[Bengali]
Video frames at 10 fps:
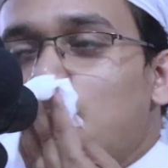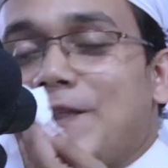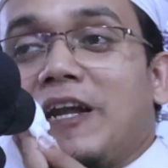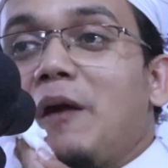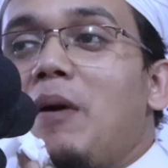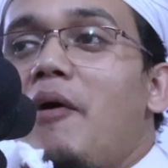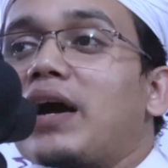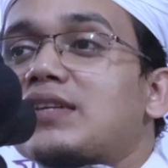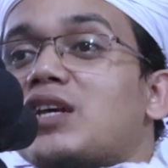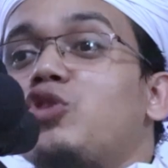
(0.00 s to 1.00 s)
ওদেরকে
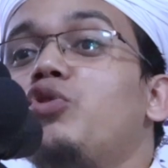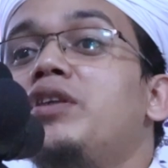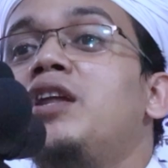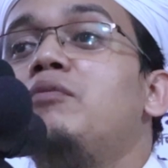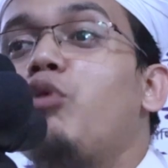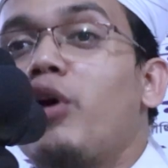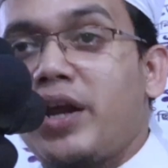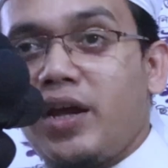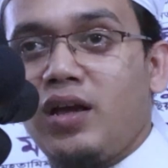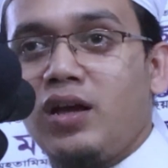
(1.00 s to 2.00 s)
পাওয়া গেছে দুই দিন
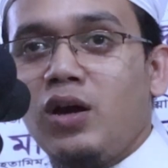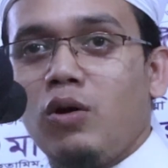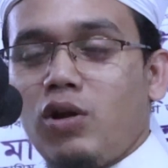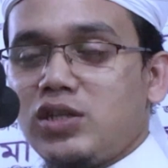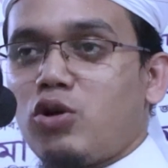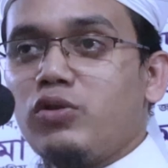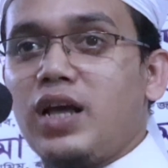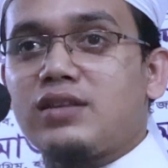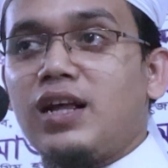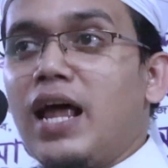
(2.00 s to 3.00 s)
পরে ওরা যখন
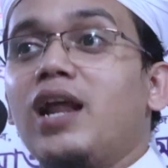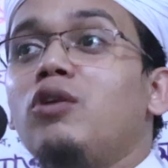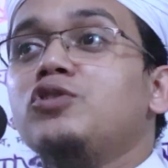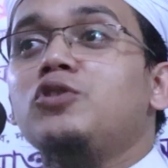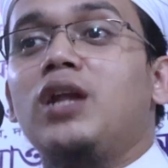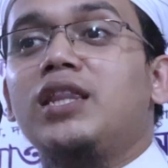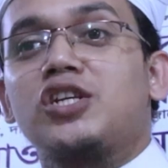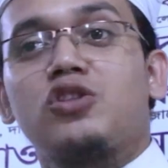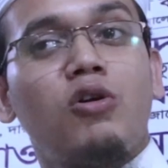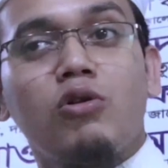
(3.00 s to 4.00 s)
দেখছেন আরে হুজুররা
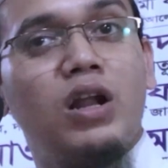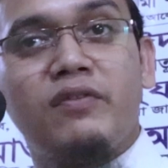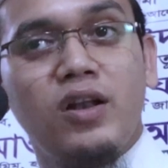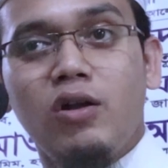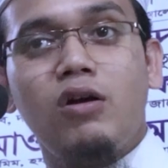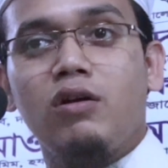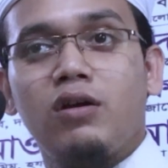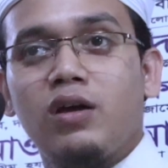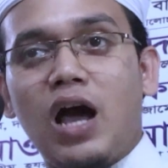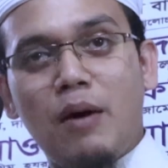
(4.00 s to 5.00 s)
দেশ দখল করে ফেললো
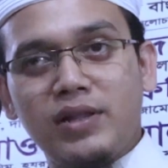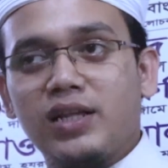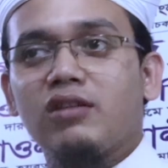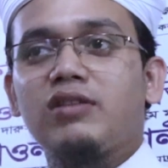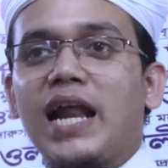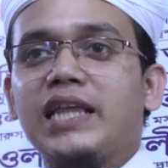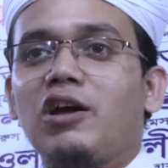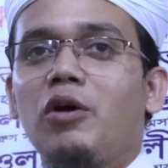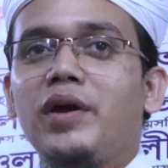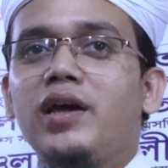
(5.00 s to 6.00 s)
আমাদের তো
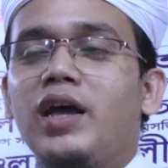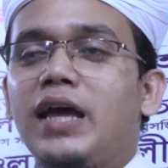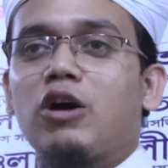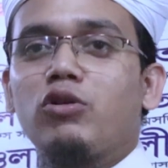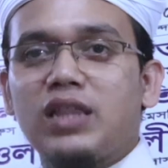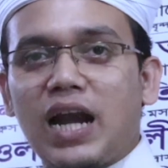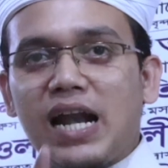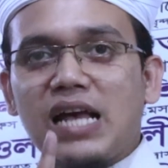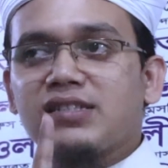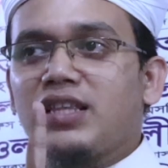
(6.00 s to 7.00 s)
দাঁড়াইতে হবে এখন তারা
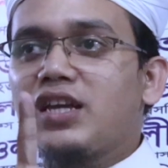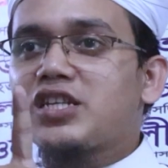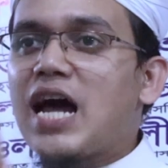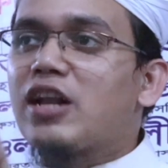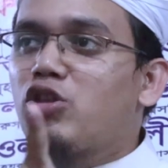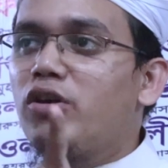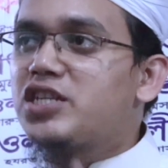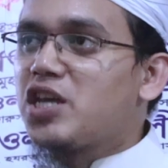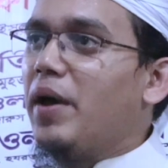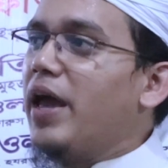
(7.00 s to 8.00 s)
রাজনৈতিক স্বার্থ
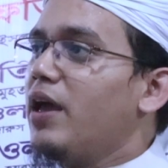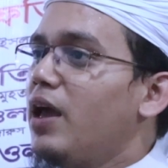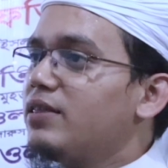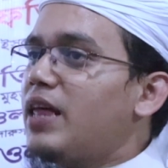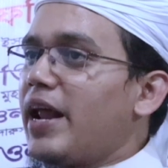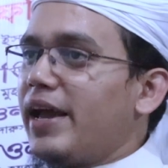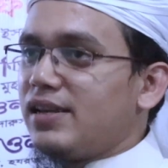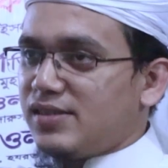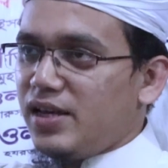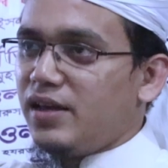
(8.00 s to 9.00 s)
হিসেবে দাঁড়ায়
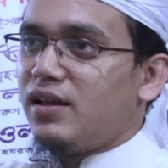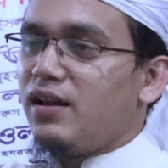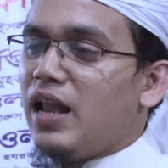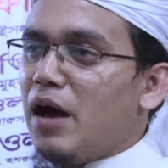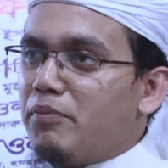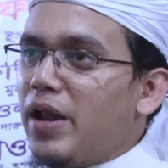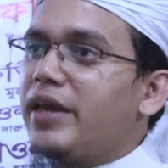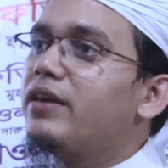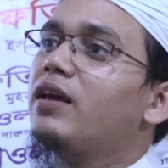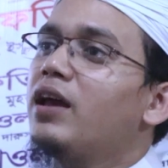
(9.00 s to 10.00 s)
গেছে লাভ
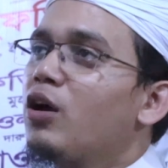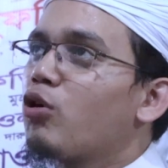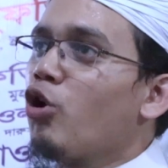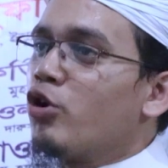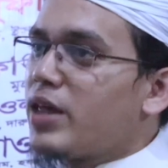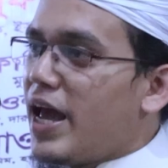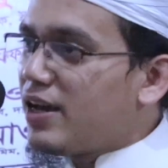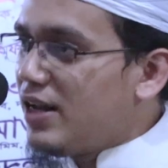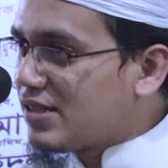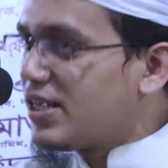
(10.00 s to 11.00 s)
নাই কোনটা
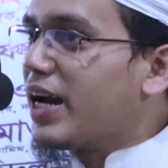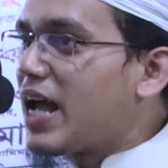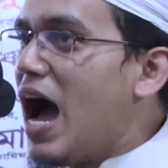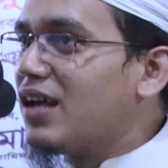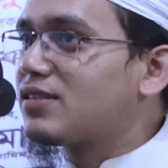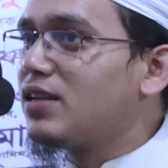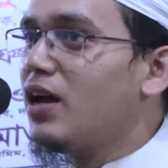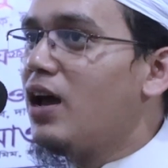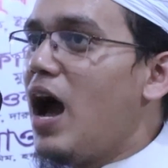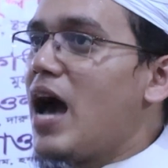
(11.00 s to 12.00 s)
এখলাসের কাজ
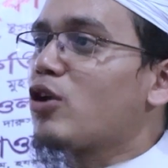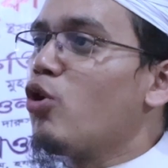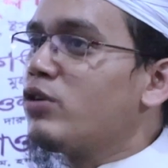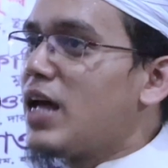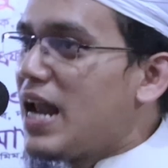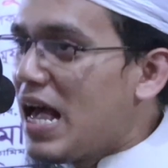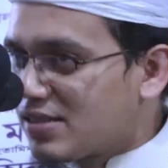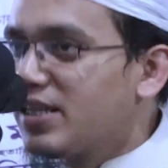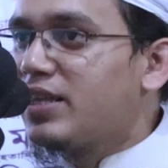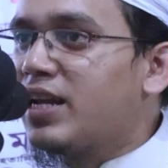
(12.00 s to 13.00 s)
আর কোনটা
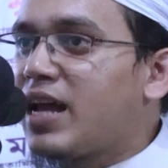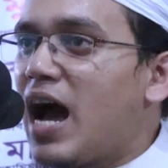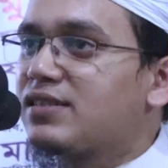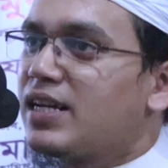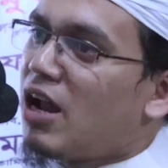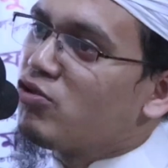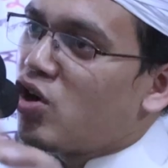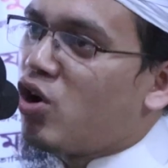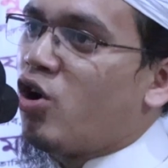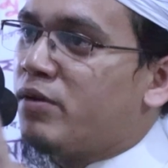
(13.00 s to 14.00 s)
রাজনীতির কাজ এটাও
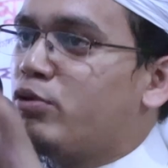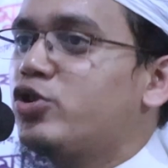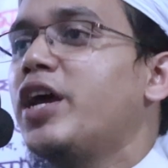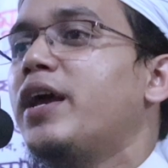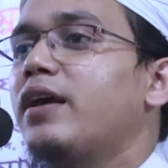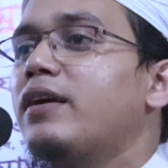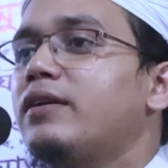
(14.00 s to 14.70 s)
জনগণ বুঝে